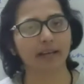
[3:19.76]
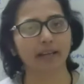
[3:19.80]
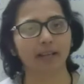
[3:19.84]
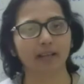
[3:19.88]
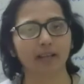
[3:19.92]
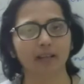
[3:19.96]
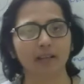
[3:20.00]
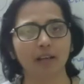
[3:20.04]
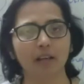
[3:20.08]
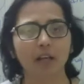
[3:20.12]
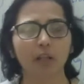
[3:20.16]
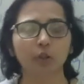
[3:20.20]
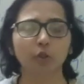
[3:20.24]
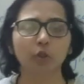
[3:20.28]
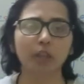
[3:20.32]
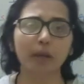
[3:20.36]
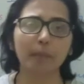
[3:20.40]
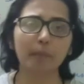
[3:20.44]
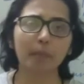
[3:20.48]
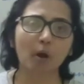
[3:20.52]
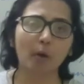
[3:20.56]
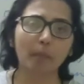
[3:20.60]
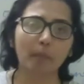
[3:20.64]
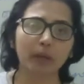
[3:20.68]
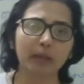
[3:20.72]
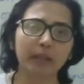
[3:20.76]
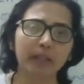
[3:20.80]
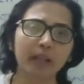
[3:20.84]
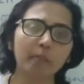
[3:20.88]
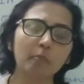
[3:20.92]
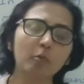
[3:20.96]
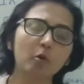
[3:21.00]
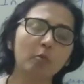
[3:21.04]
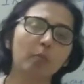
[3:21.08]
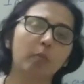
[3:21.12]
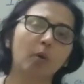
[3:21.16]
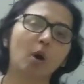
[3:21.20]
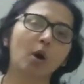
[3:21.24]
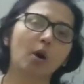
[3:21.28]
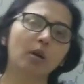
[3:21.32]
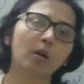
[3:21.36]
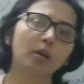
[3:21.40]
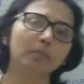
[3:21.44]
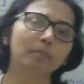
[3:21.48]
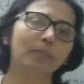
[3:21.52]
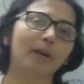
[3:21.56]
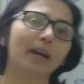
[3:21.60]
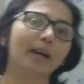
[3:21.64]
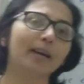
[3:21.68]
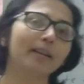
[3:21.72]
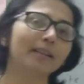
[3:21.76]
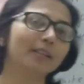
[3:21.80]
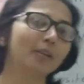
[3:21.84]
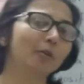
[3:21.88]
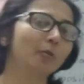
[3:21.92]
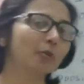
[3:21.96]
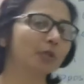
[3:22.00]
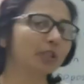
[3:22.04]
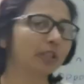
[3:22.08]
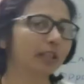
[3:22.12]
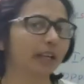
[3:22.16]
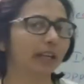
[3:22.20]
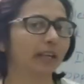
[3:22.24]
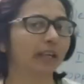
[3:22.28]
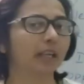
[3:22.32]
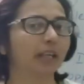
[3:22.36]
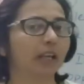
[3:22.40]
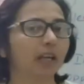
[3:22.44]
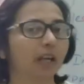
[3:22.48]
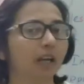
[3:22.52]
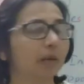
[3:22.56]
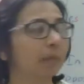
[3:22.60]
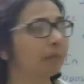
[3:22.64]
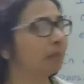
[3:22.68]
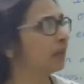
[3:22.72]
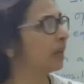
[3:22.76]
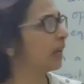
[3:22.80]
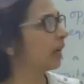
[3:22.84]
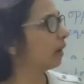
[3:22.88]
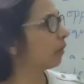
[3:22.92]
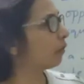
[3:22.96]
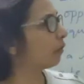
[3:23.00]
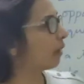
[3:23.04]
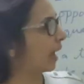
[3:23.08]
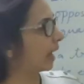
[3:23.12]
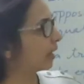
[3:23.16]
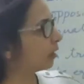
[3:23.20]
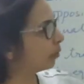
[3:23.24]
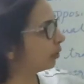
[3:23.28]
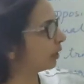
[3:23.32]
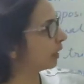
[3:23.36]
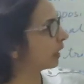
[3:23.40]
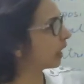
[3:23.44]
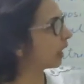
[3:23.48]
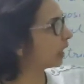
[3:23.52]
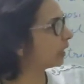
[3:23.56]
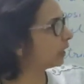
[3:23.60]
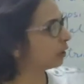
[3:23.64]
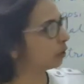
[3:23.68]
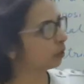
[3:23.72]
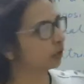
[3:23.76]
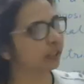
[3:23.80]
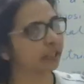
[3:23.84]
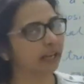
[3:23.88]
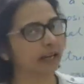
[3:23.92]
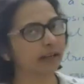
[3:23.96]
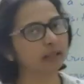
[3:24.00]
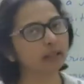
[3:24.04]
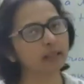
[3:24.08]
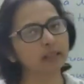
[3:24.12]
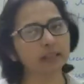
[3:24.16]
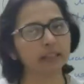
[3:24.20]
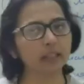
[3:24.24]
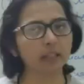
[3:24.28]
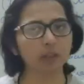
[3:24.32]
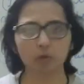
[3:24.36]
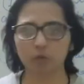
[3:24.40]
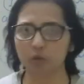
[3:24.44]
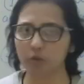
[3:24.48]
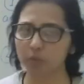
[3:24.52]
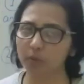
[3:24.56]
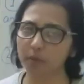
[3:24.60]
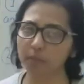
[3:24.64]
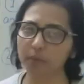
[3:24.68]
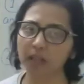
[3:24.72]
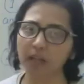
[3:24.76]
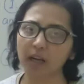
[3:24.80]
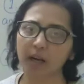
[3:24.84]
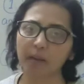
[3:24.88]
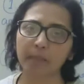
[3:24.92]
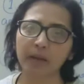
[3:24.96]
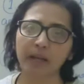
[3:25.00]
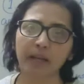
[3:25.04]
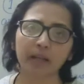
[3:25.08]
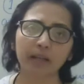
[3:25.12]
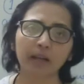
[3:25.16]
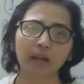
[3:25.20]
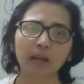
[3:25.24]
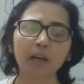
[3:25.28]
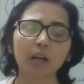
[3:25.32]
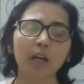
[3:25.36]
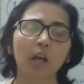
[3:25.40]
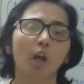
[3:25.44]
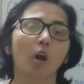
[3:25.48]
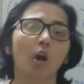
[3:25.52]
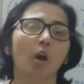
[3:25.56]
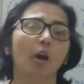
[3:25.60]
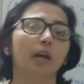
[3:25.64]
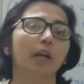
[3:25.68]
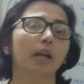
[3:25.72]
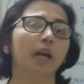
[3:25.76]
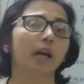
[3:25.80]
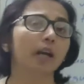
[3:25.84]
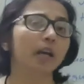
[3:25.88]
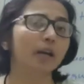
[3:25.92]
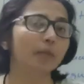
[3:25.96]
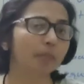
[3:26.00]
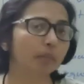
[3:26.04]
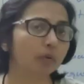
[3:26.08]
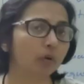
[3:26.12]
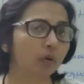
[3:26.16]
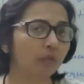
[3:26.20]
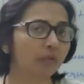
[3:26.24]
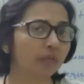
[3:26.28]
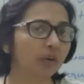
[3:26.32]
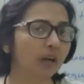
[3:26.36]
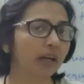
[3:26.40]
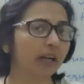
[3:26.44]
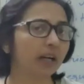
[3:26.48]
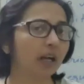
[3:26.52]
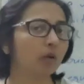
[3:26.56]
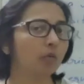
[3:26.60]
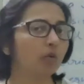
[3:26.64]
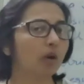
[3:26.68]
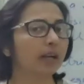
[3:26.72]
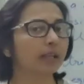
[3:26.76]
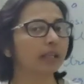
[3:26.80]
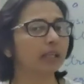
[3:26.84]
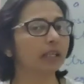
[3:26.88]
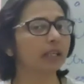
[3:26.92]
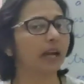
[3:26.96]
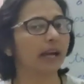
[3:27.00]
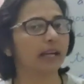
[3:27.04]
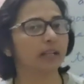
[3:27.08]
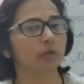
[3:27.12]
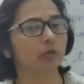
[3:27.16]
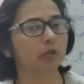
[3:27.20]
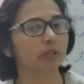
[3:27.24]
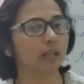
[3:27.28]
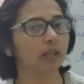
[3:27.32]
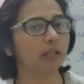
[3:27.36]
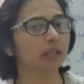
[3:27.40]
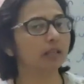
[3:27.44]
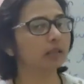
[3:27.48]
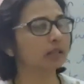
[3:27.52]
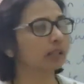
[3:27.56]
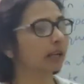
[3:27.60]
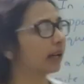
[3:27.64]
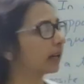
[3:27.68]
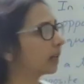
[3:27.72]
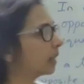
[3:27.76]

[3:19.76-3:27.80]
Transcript: ट्राइंगल तो ये प्रॉपर्टी हमको बहुत बार यूज़ करेंगे हम वैल्यू निकालनी होगी एंगल की उसमें भी काम आएगा और अगर प्रूफ करना हुआ कि आइसोसेलेस